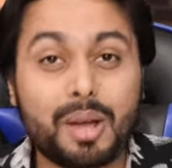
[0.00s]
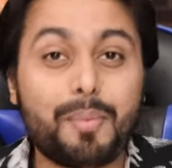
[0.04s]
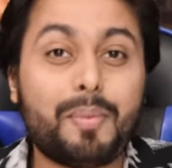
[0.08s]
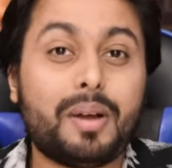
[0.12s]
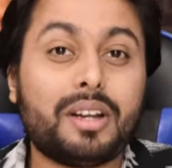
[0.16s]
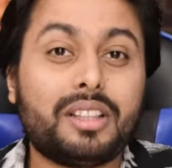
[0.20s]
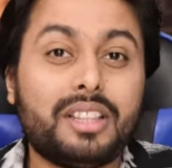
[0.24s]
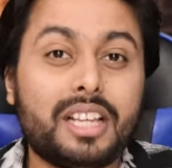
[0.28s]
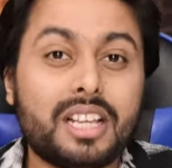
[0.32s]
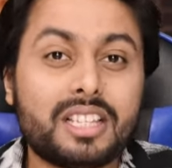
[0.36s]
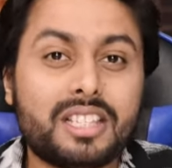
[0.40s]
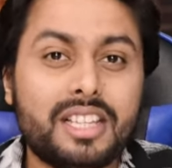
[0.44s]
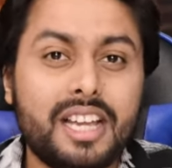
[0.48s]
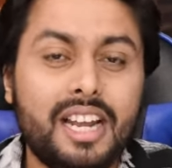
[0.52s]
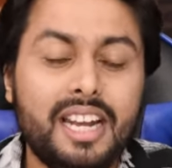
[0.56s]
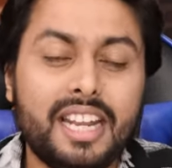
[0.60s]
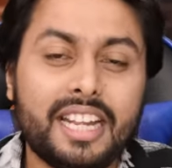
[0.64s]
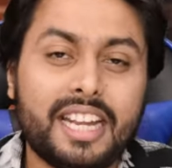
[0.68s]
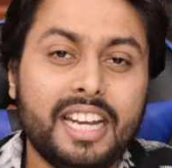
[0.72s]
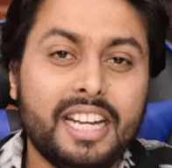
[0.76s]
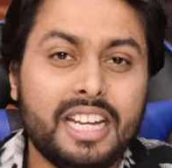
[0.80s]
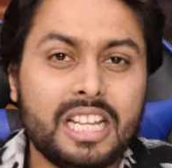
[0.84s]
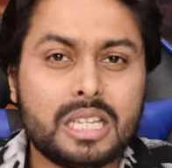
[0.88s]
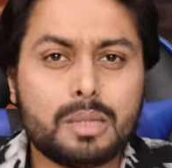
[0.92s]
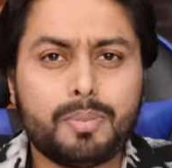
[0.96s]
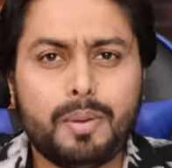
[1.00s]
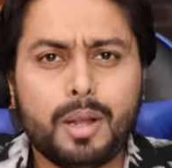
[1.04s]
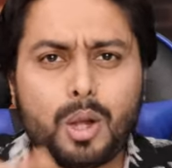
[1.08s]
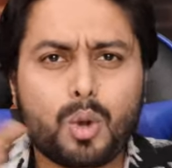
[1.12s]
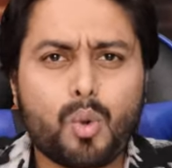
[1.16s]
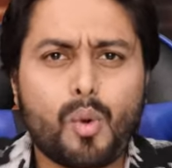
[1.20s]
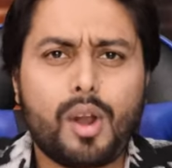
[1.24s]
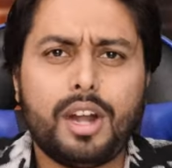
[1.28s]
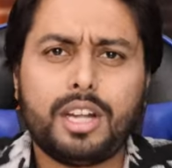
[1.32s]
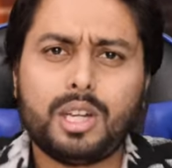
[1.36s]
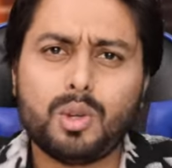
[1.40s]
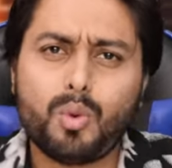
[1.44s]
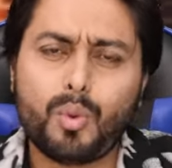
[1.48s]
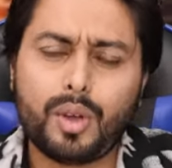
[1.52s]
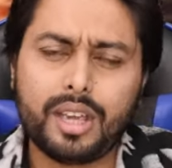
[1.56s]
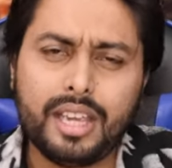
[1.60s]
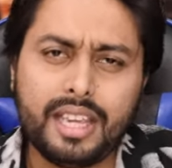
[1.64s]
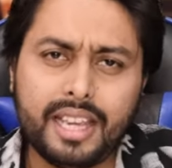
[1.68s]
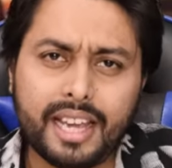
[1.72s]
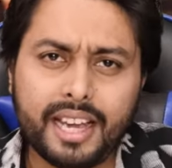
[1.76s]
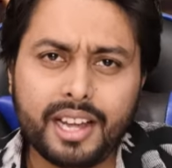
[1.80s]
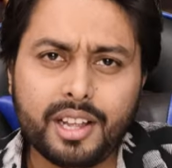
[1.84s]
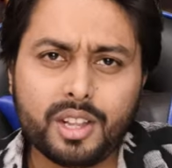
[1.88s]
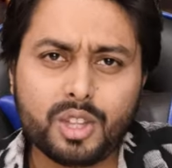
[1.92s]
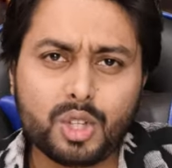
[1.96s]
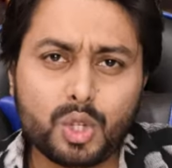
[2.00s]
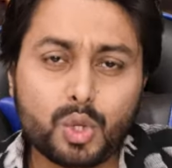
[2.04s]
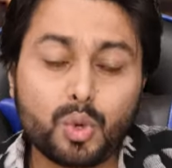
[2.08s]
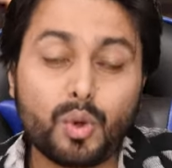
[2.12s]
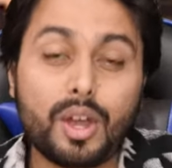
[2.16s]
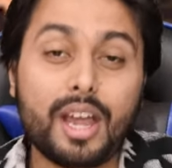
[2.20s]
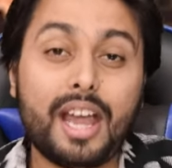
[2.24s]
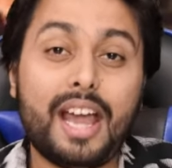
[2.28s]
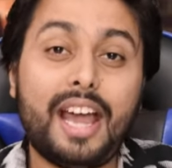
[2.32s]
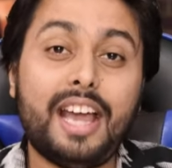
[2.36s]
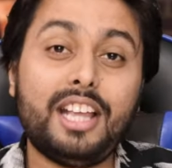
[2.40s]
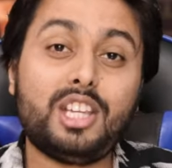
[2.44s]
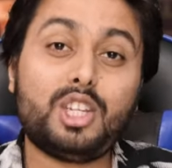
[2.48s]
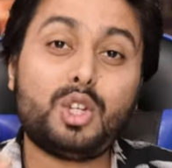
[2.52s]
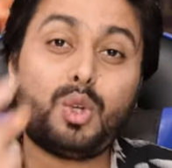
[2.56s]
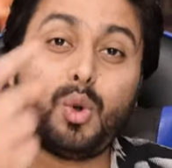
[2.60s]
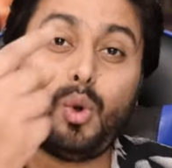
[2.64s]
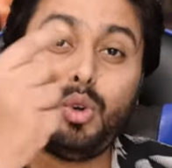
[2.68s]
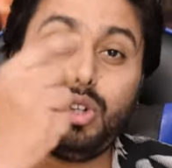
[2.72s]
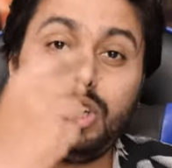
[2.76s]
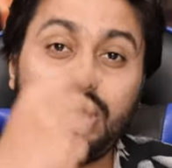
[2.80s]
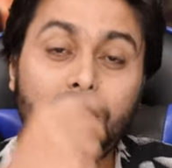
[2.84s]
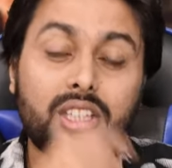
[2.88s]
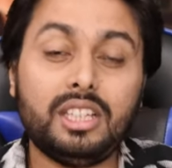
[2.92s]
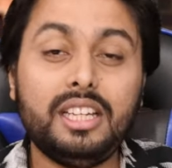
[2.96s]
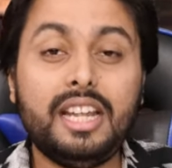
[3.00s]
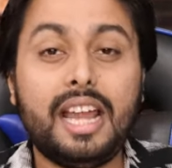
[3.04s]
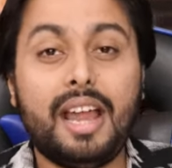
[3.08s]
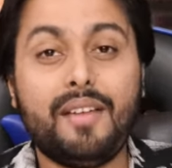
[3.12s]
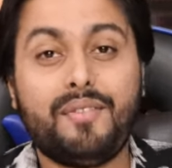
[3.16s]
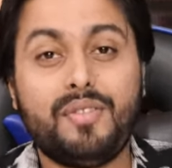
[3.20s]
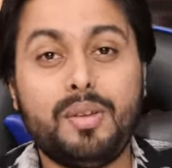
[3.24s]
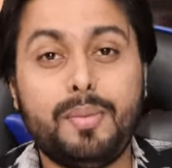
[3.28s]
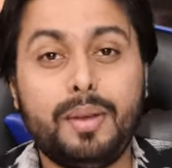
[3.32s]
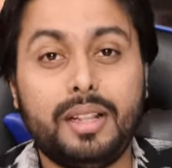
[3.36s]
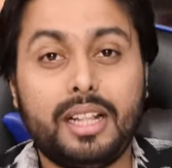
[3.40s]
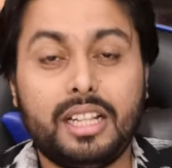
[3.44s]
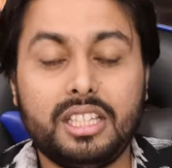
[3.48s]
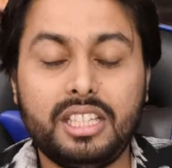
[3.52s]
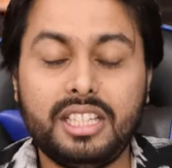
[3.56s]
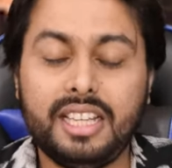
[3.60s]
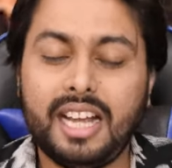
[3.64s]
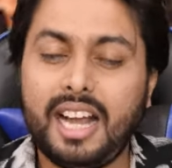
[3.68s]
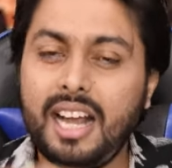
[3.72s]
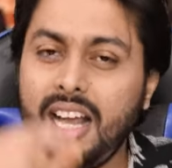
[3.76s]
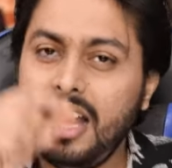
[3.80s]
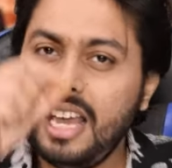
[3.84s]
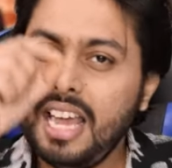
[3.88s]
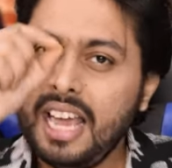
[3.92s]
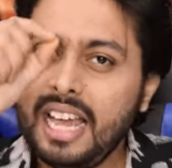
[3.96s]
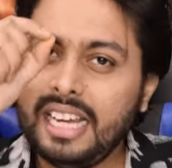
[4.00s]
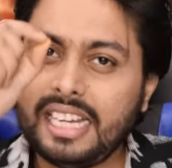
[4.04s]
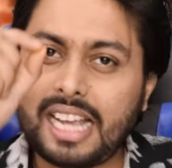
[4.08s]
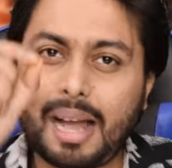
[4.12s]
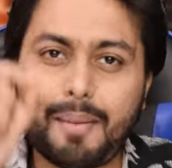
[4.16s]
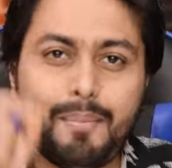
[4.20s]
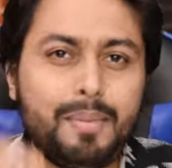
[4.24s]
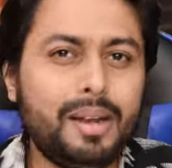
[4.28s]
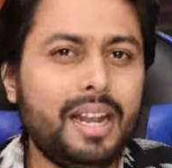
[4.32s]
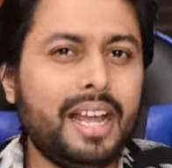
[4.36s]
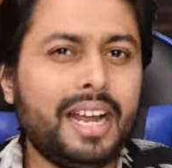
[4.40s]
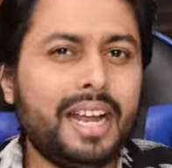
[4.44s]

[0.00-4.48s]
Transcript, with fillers: जबरदस्त है लेकिन डिस्प्ले क्वालिटी वही है जो एस ट्वेंटी थ्री एफ ई में था जी हाँ यहाँ